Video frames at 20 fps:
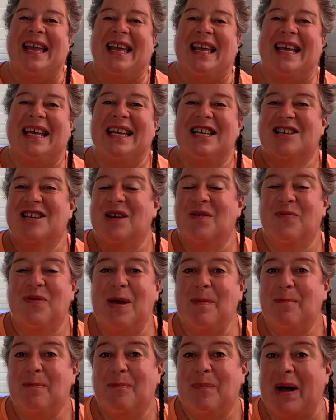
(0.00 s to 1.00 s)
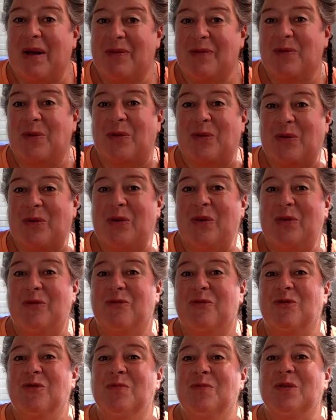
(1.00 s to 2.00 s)
Et je l'ai fait parce que
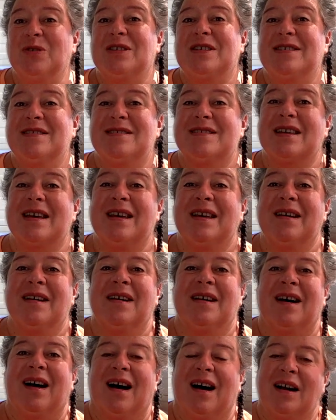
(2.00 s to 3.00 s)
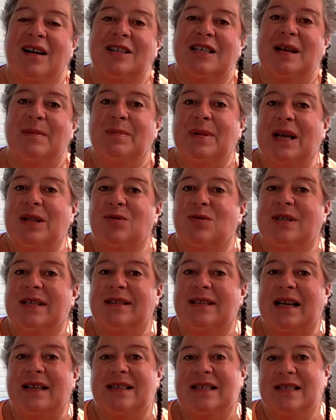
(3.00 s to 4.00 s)
vous me disiez, ah, j'aime bien ton
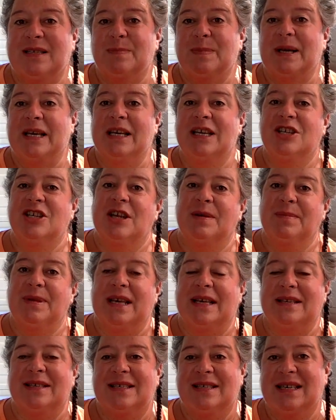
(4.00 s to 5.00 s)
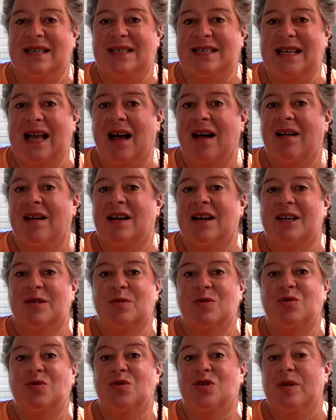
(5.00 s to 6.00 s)
état d'esprit, j'aime bien ci et ça
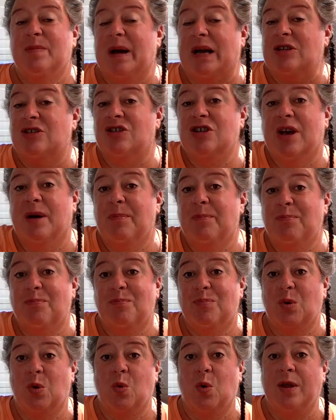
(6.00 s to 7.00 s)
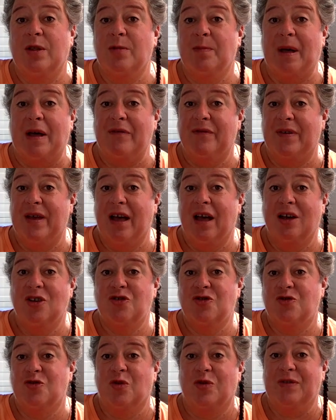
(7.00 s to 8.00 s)
je me suis dit, bah tiens, pourquoi ne pas faire
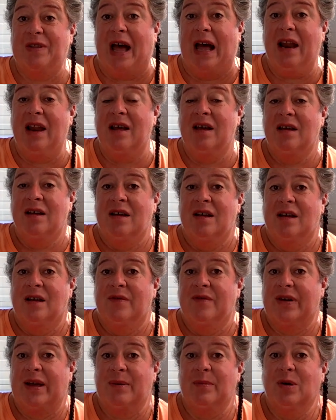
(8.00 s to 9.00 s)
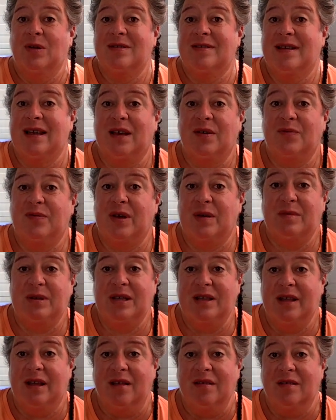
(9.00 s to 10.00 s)
un journal vraiment très
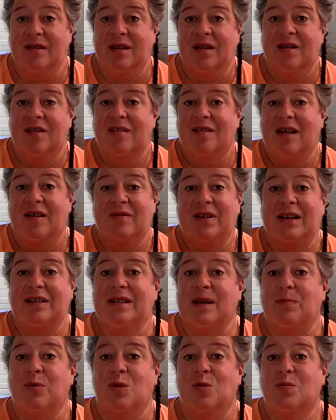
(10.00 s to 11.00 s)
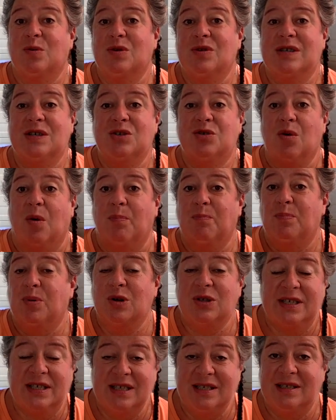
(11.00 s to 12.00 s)
féminin, avec des propositions
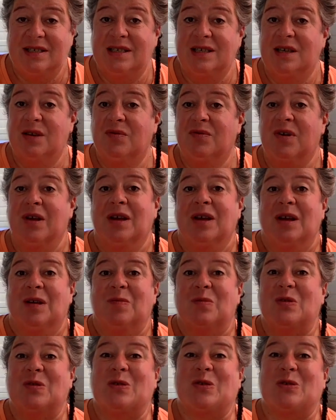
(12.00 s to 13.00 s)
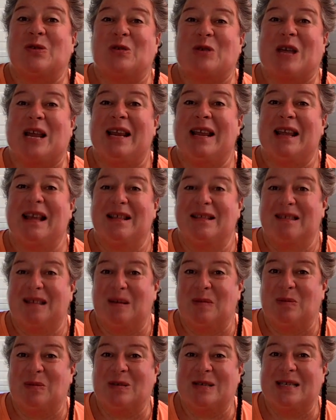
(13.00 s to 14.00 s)
positives, puisque je suis quelqu'un de
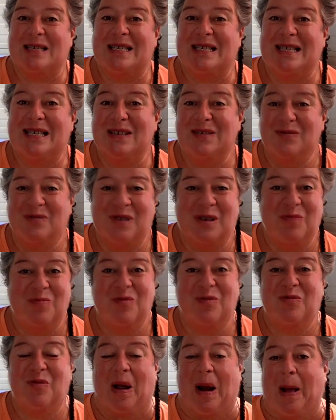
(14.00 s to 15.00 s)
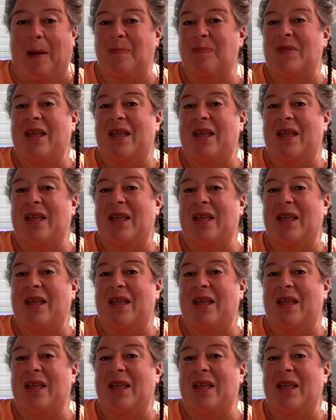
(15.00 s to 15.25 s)
très positif, et puis voilà.